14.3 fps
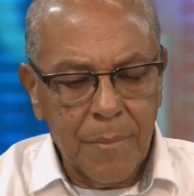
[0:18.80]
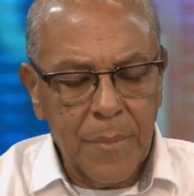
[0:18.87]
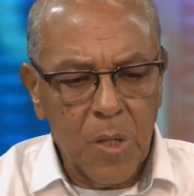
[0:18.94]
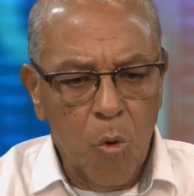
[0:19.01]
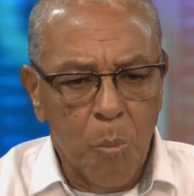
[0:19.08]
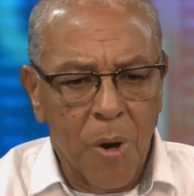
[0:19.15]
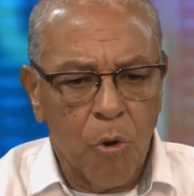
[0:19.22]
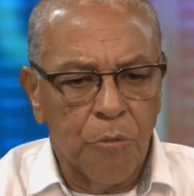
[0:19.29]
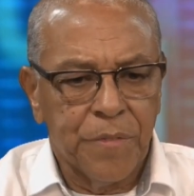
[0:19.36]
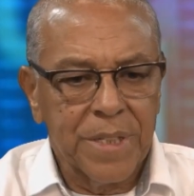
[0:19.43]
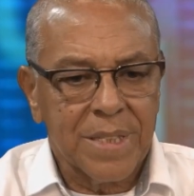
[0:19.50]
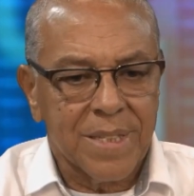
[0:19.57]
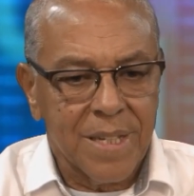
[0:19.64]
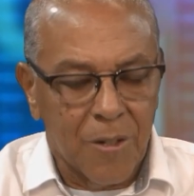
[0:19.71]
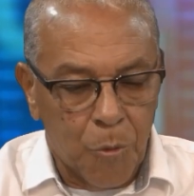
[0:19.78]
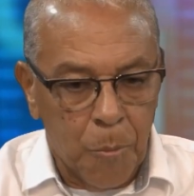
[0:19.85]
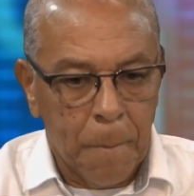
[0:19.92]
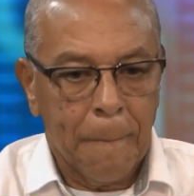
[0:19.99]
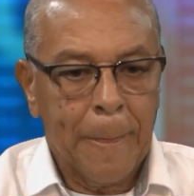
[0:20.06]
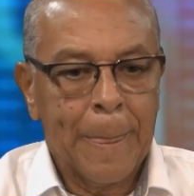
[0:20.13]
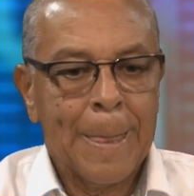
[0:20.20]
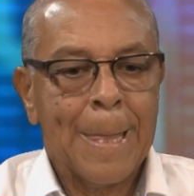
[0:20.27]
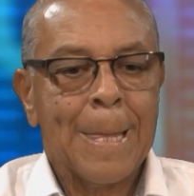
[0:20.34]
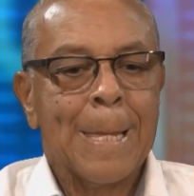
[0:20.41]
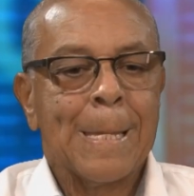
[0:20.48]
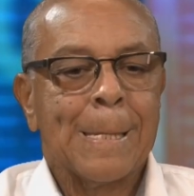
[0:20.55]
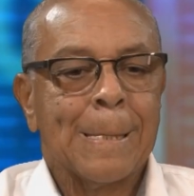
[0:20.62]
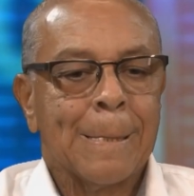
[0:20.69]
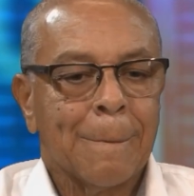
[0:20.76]
uma convicção,
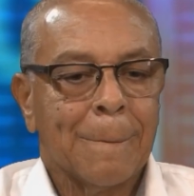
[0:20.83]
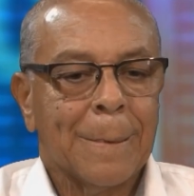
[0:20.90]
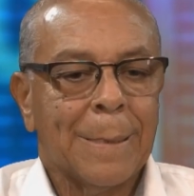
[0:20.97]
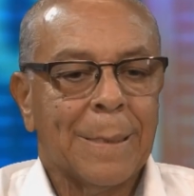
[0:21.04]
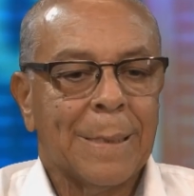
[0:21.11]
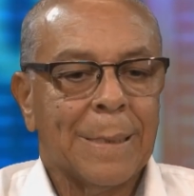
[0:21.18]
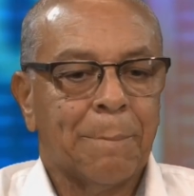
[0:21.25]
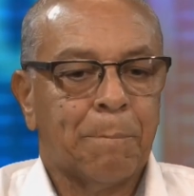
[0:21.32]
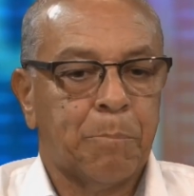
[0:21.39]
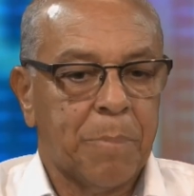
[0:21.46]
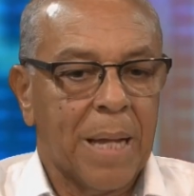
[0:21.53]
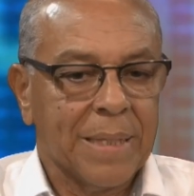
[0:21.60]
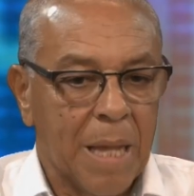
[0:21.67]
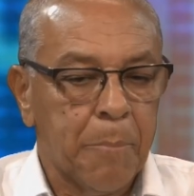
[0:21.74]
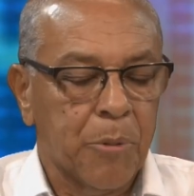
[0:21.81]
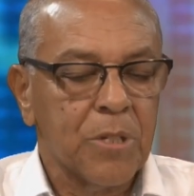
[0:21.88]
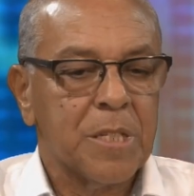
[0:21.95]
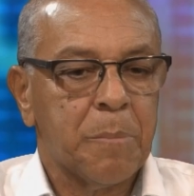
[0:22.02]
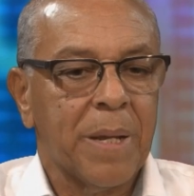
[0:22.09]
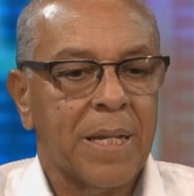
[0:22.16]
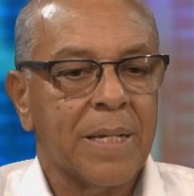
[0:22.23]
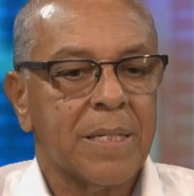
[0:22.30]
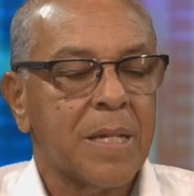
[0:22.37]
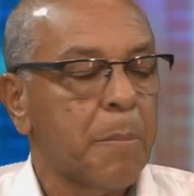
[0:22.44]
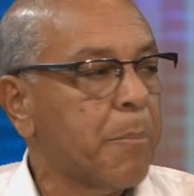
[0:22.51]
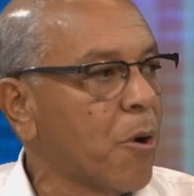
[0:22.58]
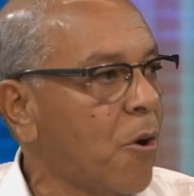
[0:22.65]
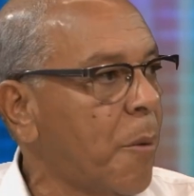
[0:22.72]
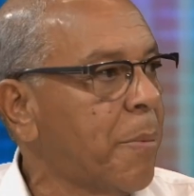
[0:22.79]
é, até por experiência
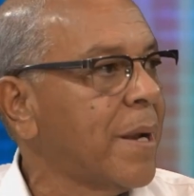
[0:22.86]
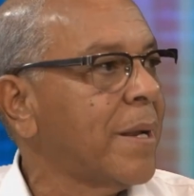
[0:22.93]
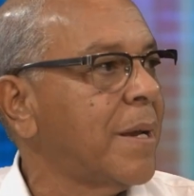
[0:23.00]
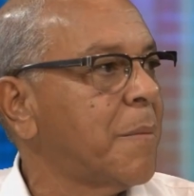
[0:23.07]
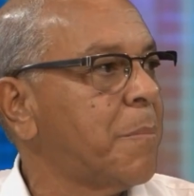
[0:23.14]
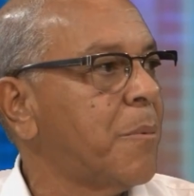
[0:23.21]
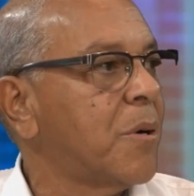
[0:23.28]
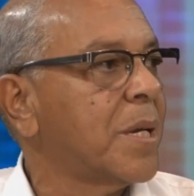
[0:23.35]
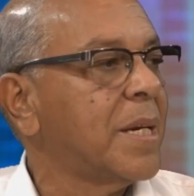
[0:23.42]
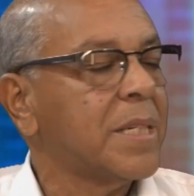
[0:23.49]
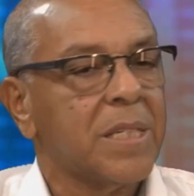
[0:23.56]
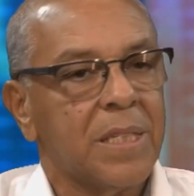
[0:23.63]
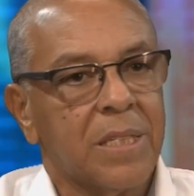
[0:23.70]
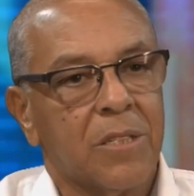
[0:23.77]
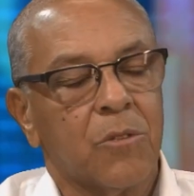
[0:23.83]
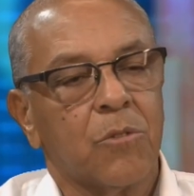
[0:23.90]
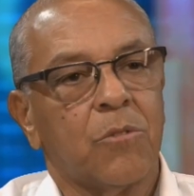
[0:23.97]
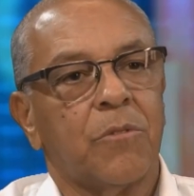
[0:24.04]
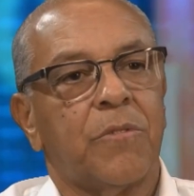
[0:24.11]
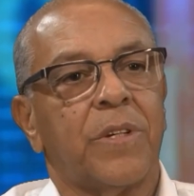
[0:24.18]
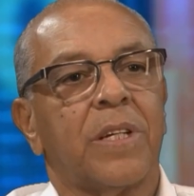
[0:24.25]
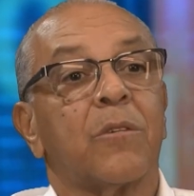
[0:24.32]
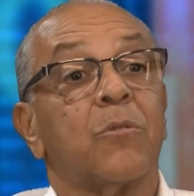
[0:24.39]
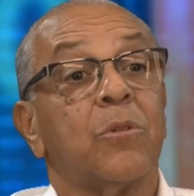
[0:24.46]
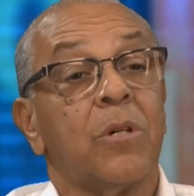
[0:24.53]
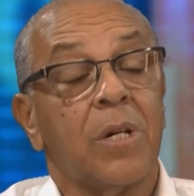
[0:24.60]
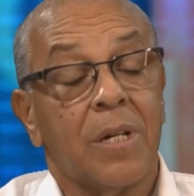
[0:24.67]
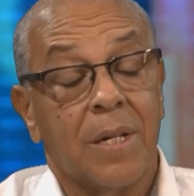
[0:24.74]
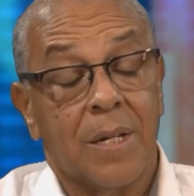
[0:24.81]
própria, né? Porque a gente no governo
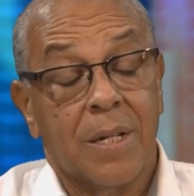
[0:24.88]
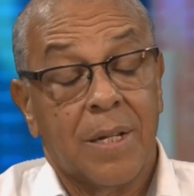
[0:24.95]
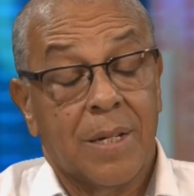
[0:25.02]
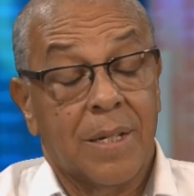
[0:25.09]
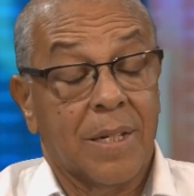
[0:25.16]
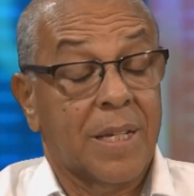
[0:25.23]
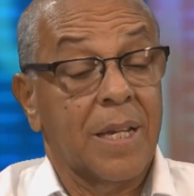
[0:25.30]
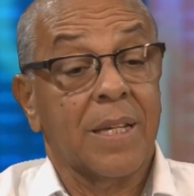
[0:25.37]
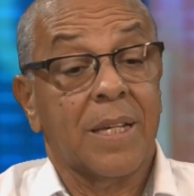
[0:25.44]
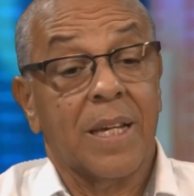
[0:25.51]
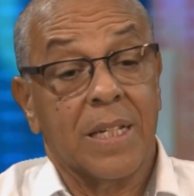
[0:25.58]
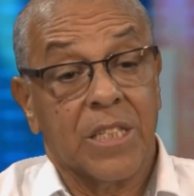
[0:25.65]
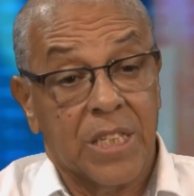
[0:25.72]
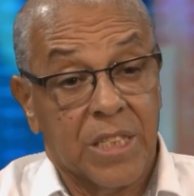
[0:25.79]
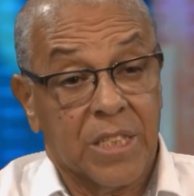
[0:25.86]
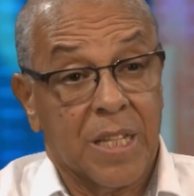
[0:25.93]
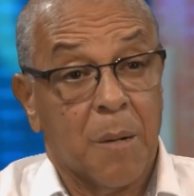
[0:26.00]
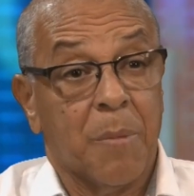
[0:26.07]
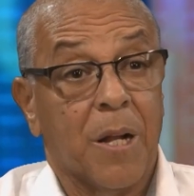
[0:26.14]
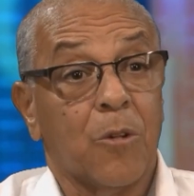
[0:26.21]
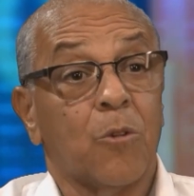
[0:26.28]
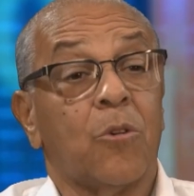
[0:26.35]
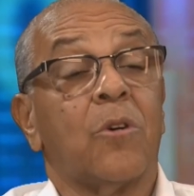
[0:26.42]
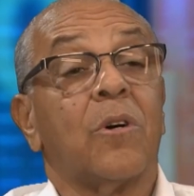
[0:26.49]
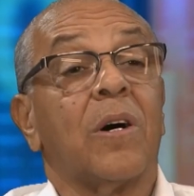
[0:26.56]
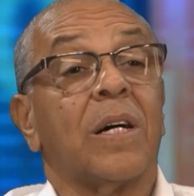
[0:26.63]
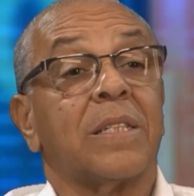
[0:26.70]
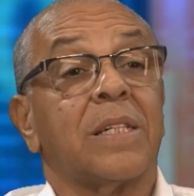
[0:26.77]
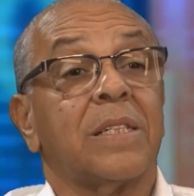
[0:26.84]
em que a gente trabalhou,
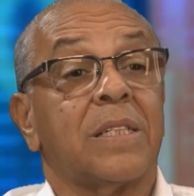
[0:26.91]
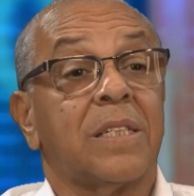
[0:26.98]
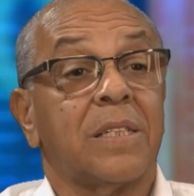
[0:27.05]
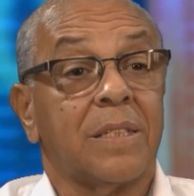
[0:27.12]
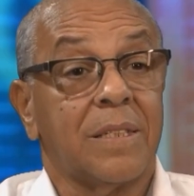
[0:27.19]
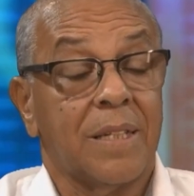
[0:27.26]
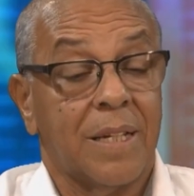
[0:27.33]
a gente,